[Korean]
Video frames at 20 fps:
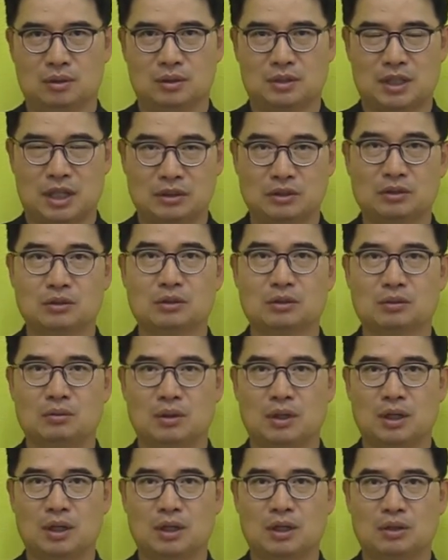
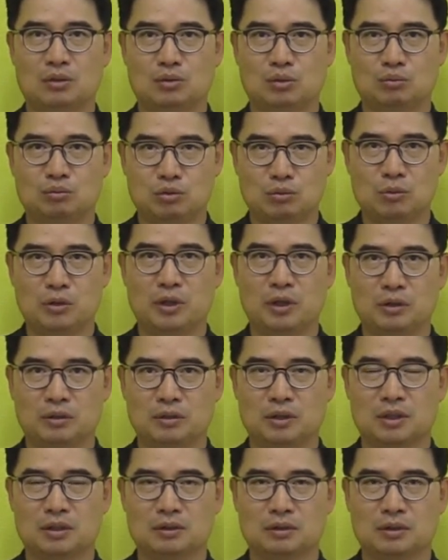자녀들과 또 부모의
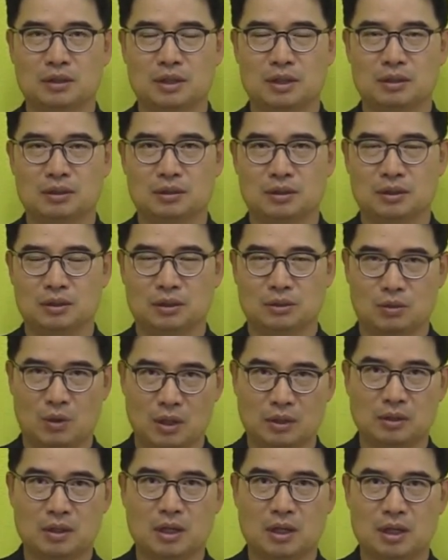어떤 그러한 이
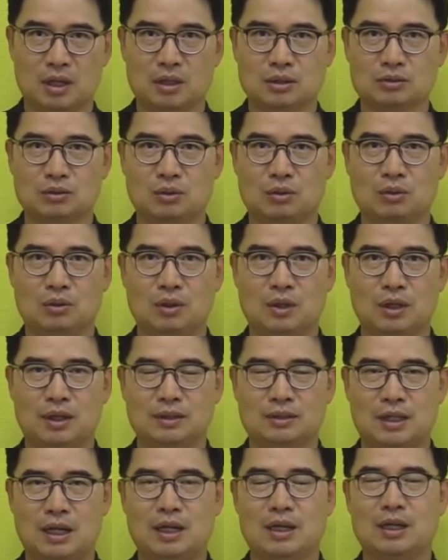관계가 서로
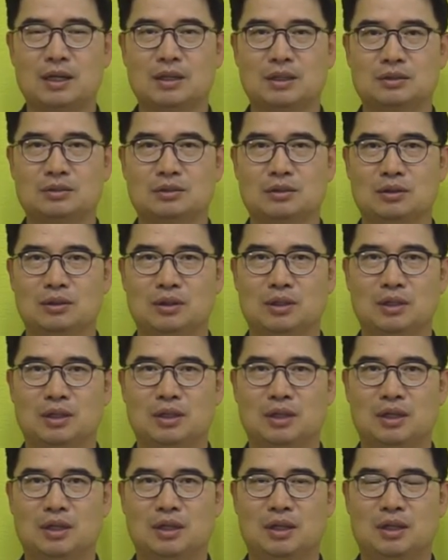사랑 안에서
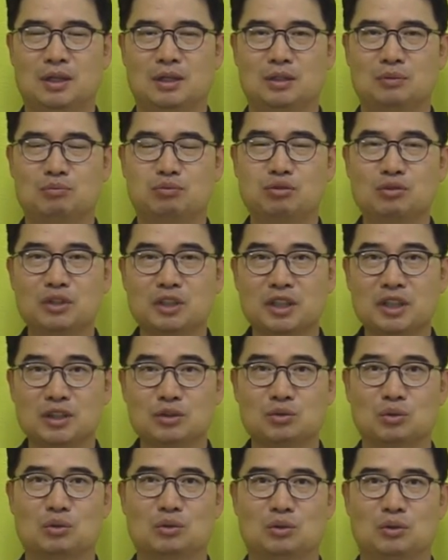예, 이 분위기가
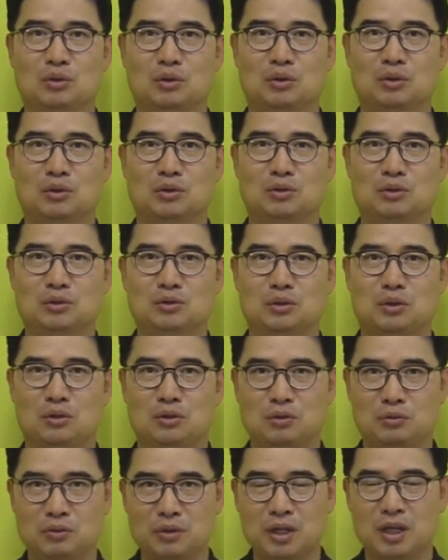좋고 또
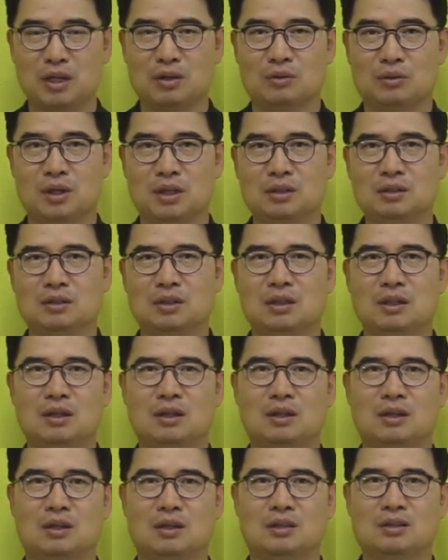서로를 위하고 하는
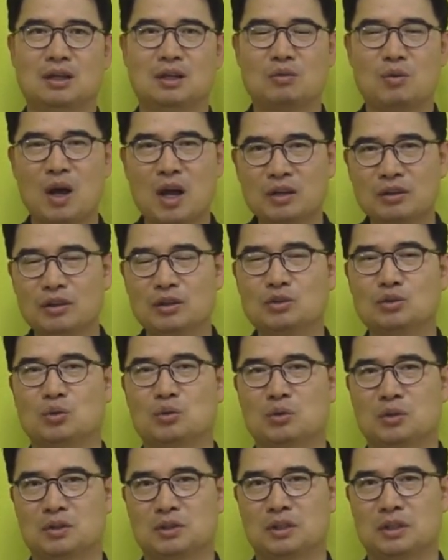아, 그런 환경이
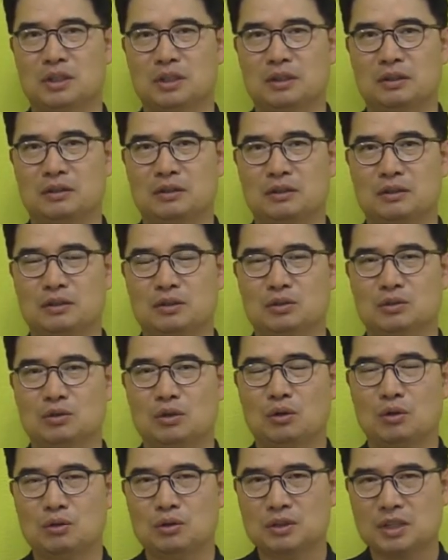좋은 거잖아요. 그리고
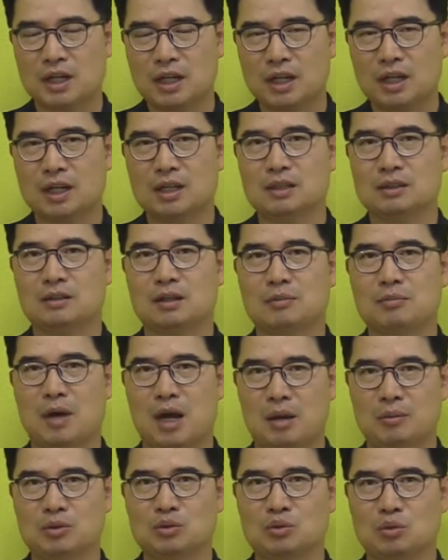서로를 생각하는 그런
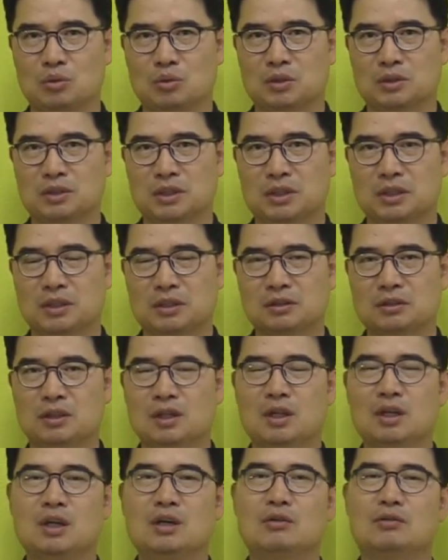마음이 좋은 거잖아요. 그래서
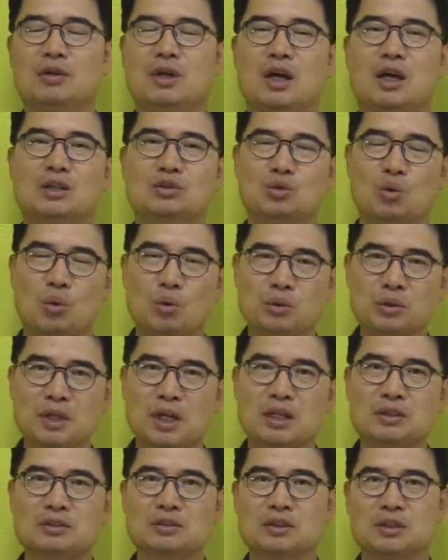우리 아 좋은
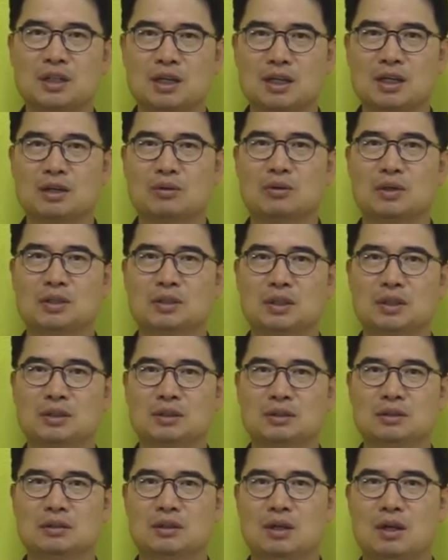가정이다라고 할
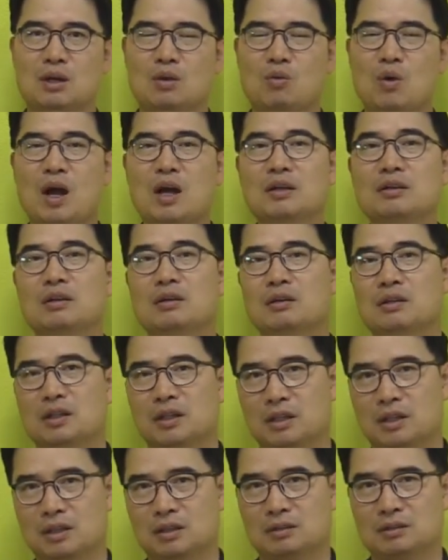때는 환경을
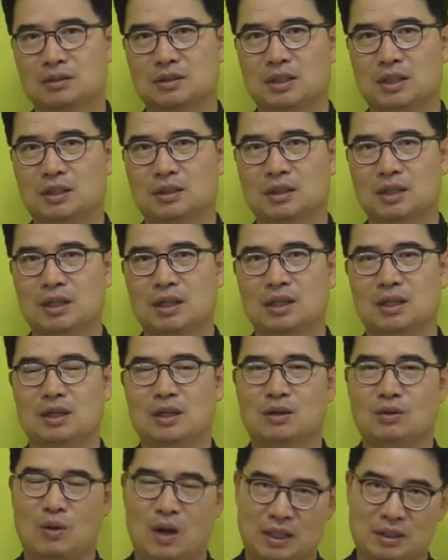얘기하는 것이 아니라
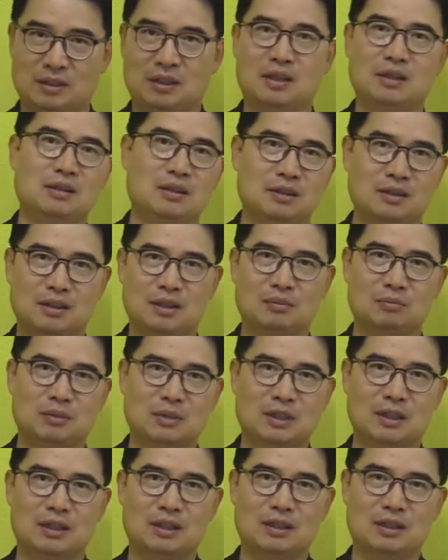관계를
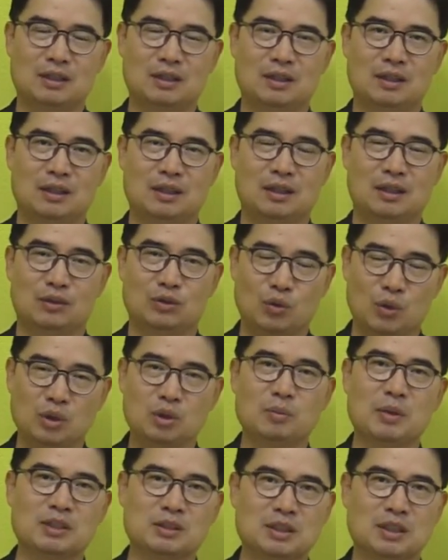얘기합니다. 예,
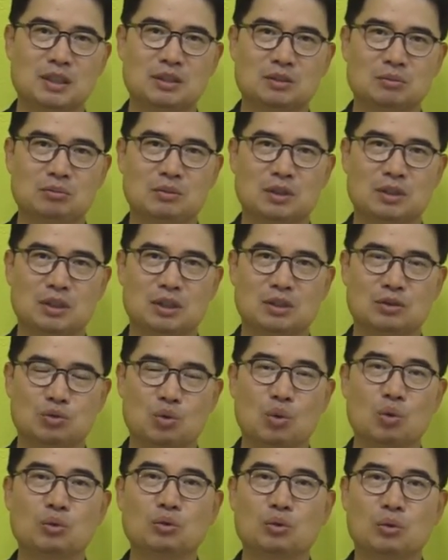교회도 마찬가지입니다.
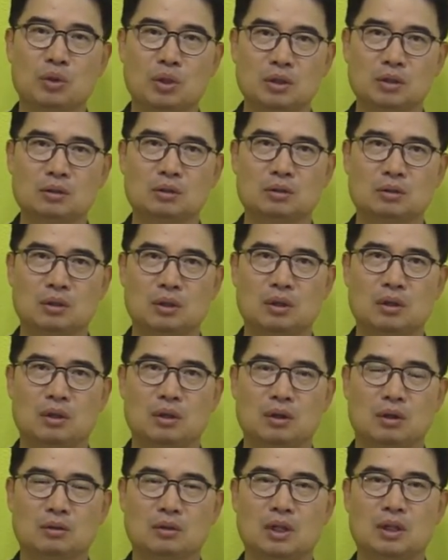좋은 교회는
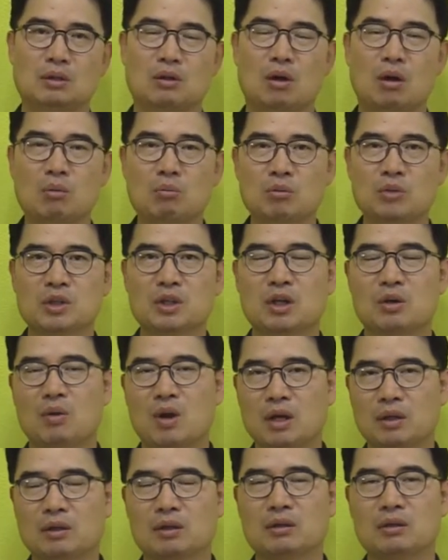어떤 건물이나
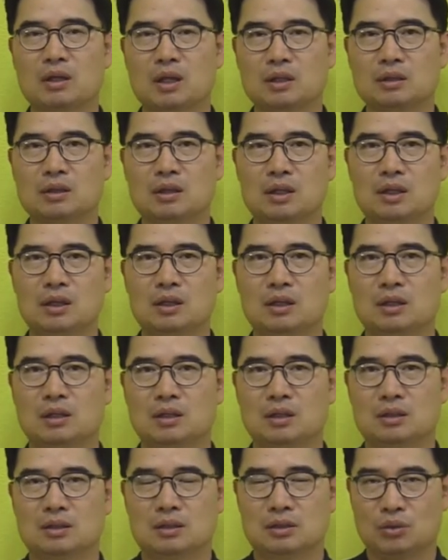환경이 아니라
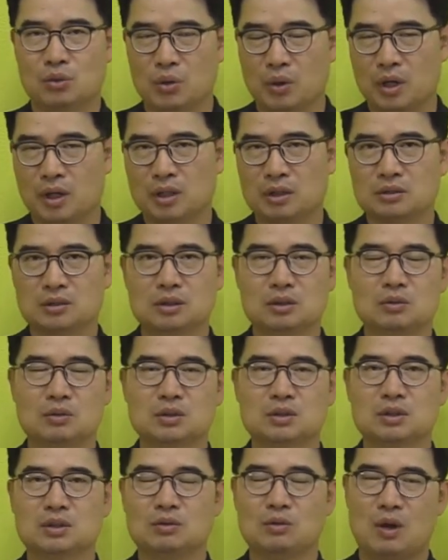그 교회 안에서
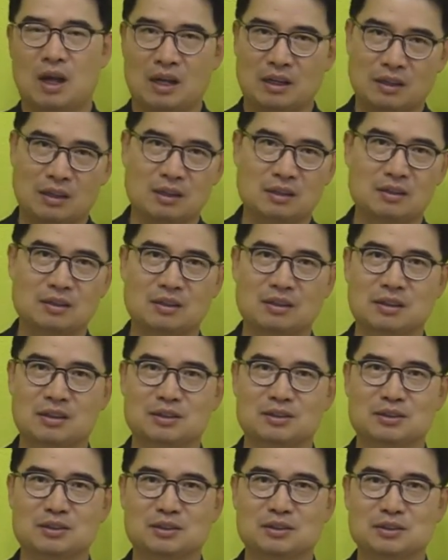이루어지는 관계를
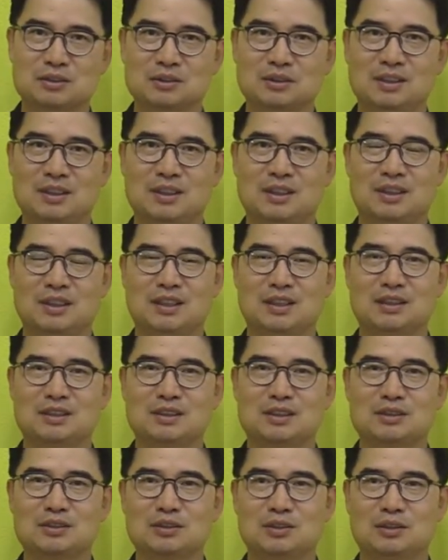얘기하는 거죠. 예,
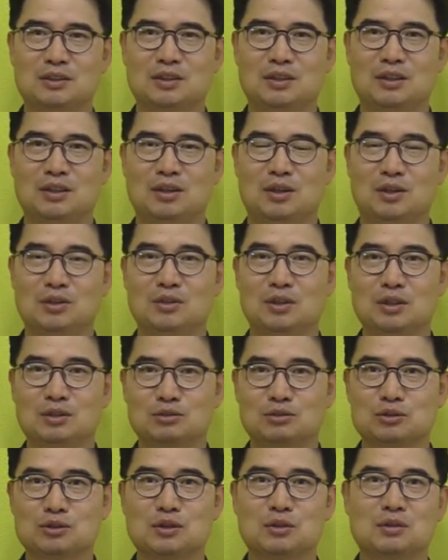그래서 어떤
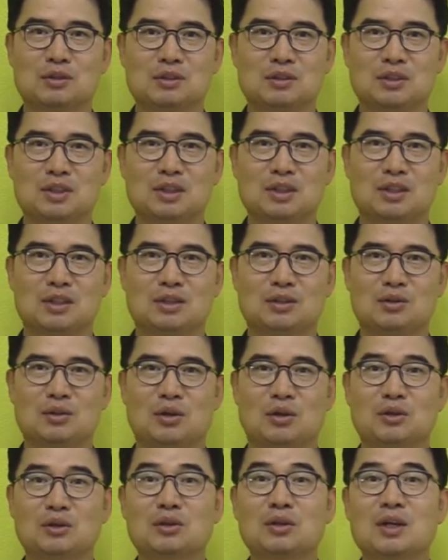구성원들이 또
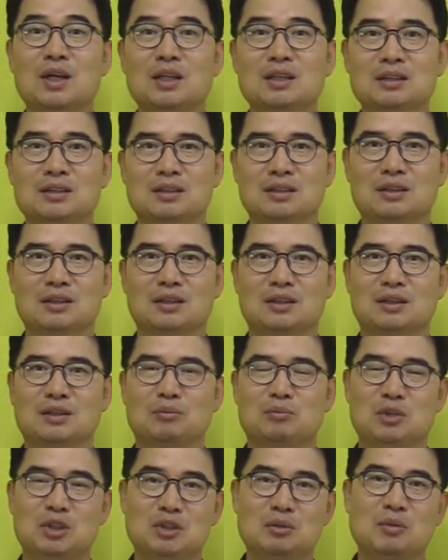어떠한
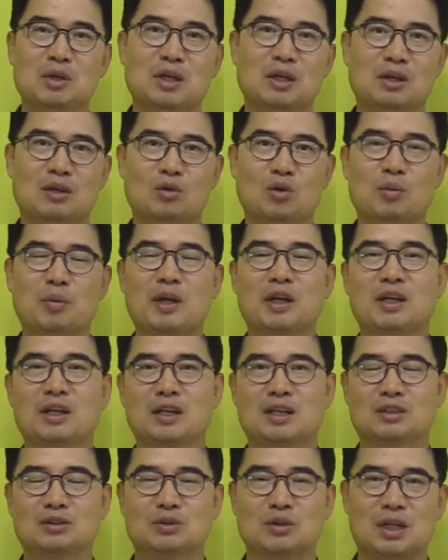어, 믿음의 고백을
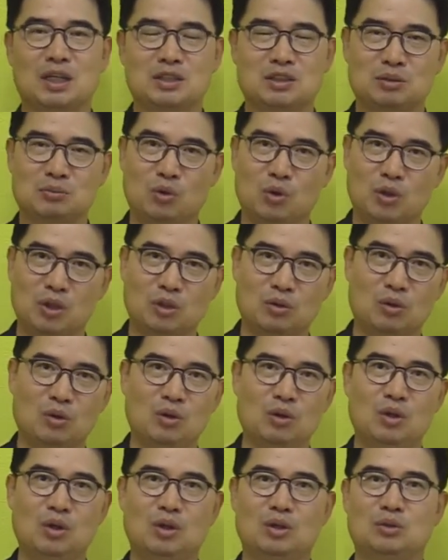가지고 같이
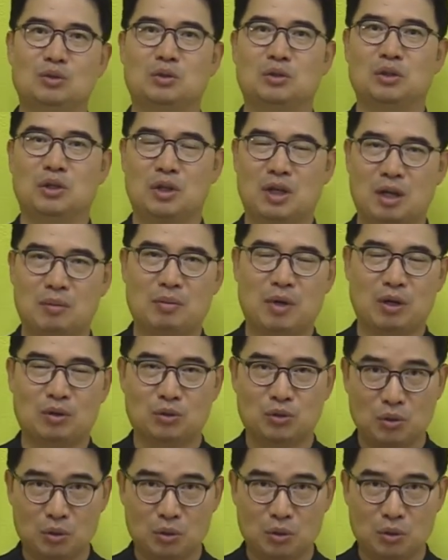모이고 또 연합하고